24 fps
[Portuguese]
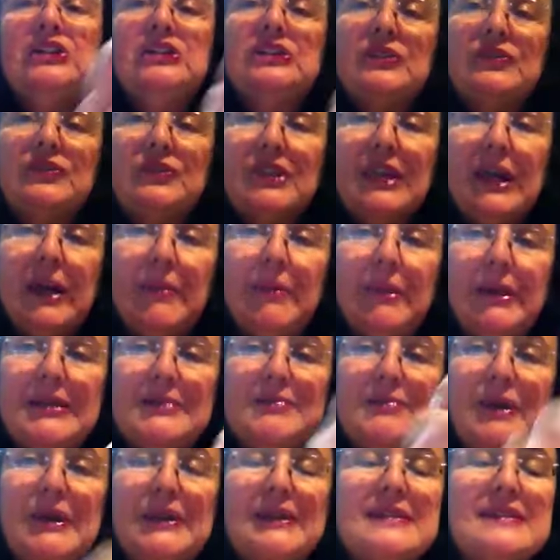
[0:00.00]
Tinha que ficar mais
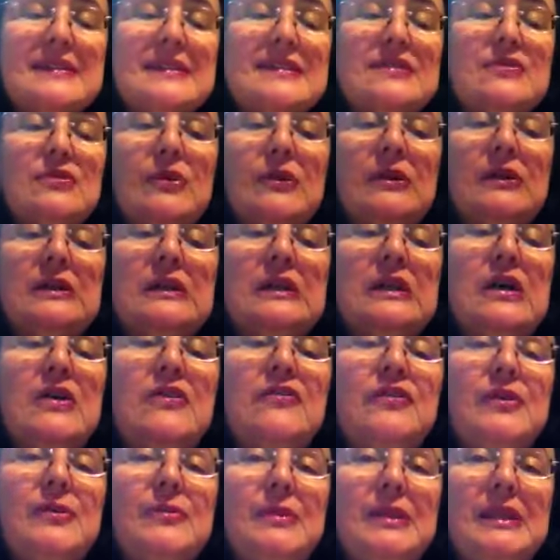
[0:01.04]
perto da sessão
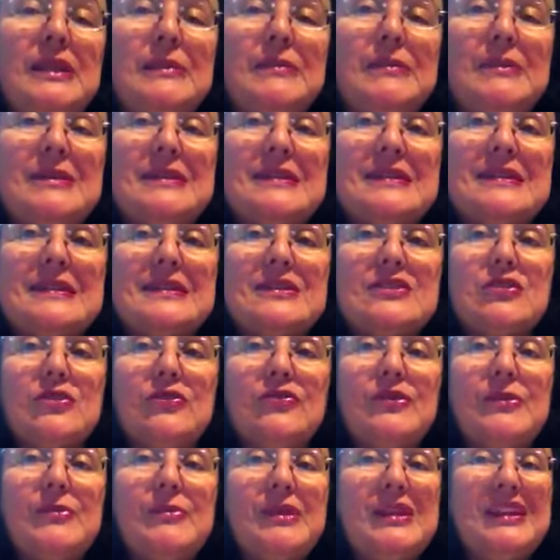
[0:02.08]
feminina. Mas a sessão
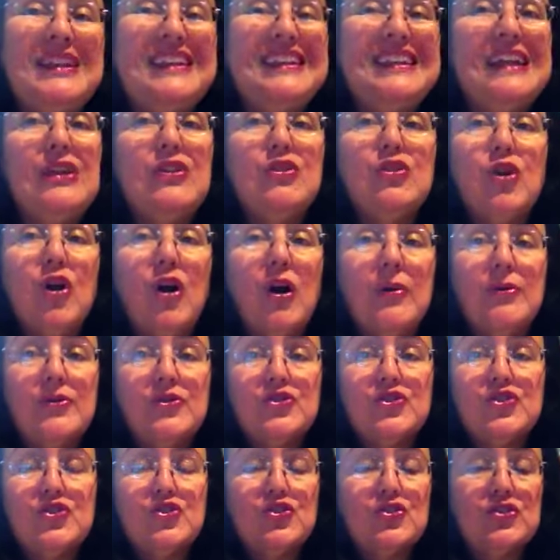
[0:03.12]
feminina é enorme,
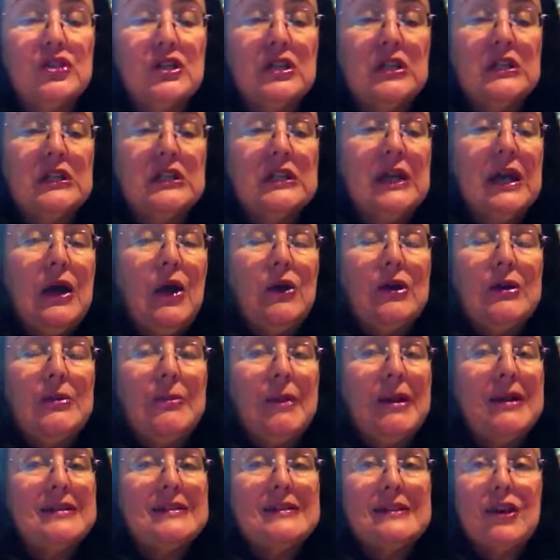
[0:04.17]
gente. É o que
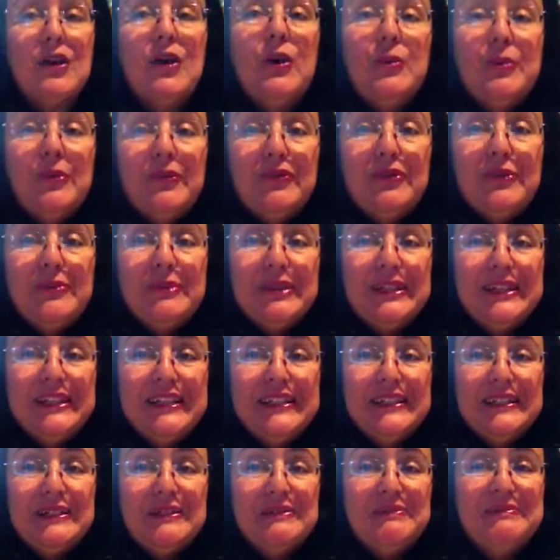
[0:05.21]
mais tem roupa
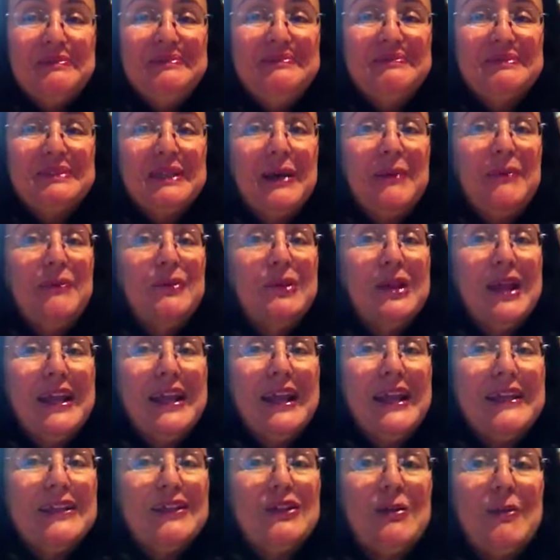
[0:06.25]
feminina. Que é a
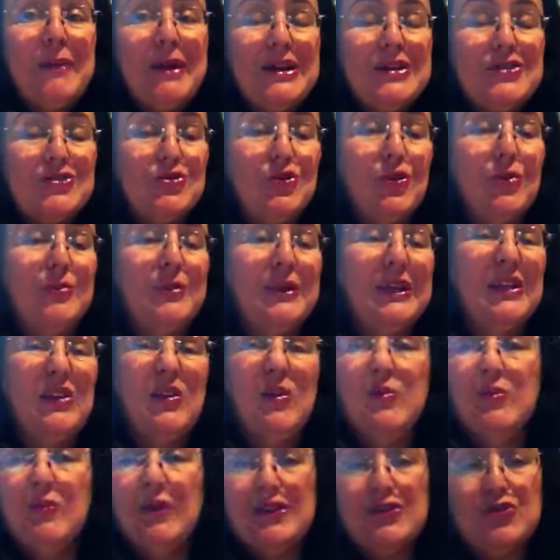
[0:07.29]
mulherada que mais compra, né?
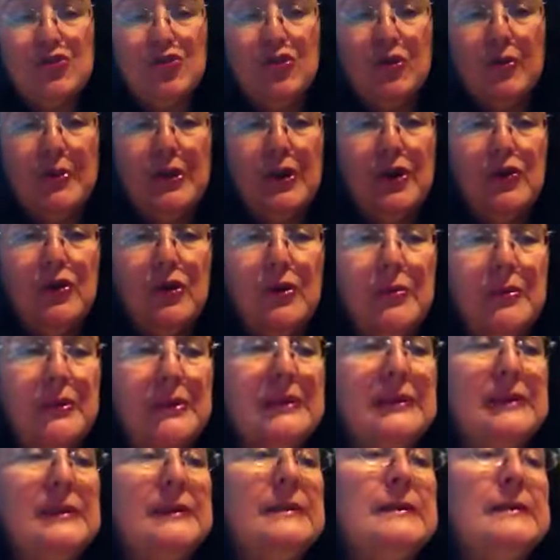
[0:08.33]
Homem quase não compra roupa
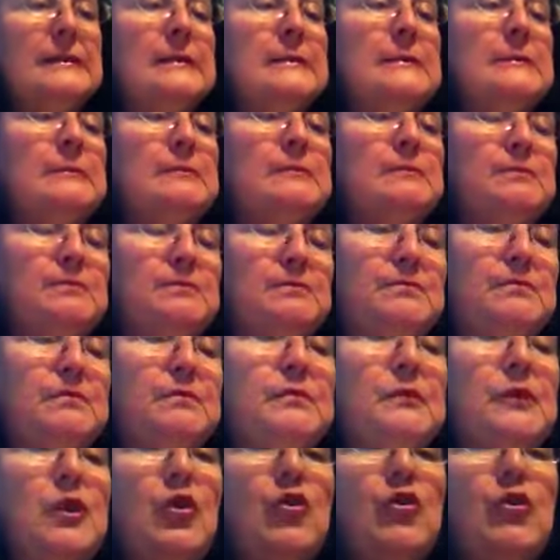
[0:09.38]

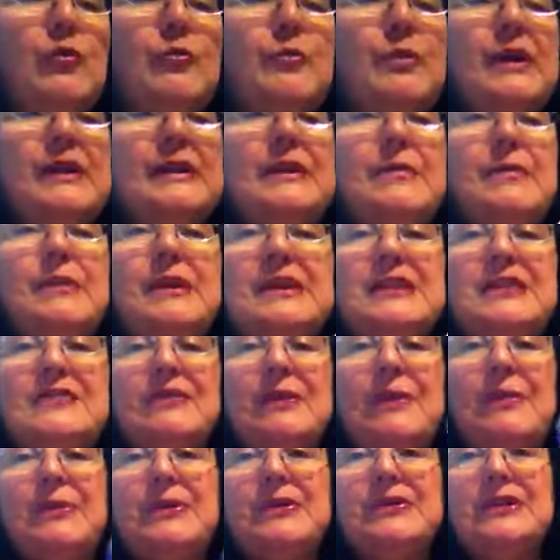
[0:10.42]
eu comprei também esse
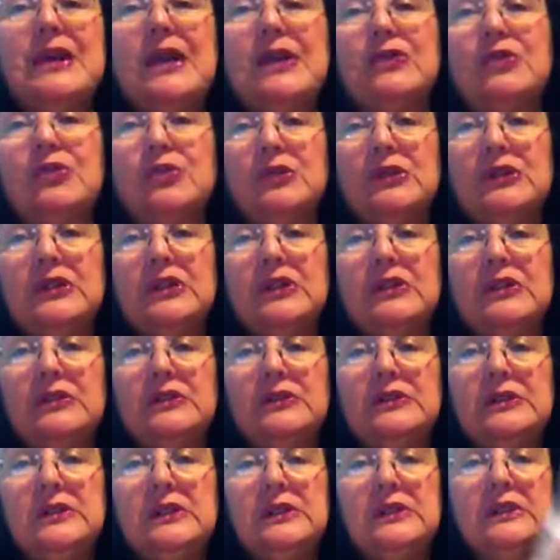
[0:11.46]
vaporizador aqui, ó.
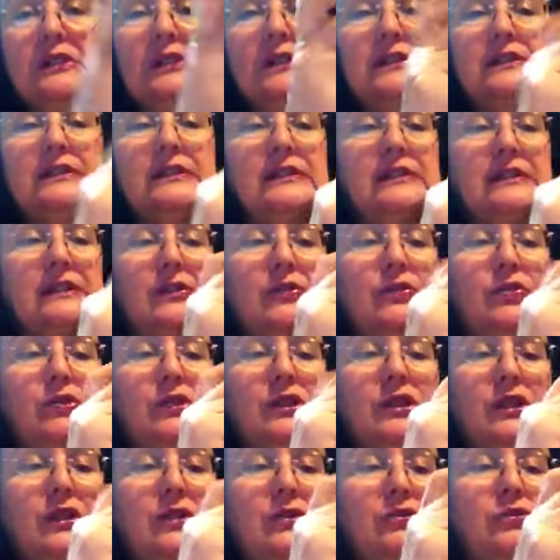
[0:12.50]
Que tá com
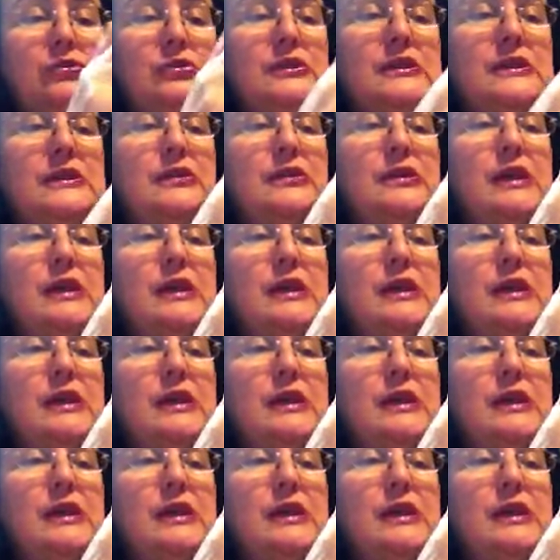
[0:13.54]
líquido aqui.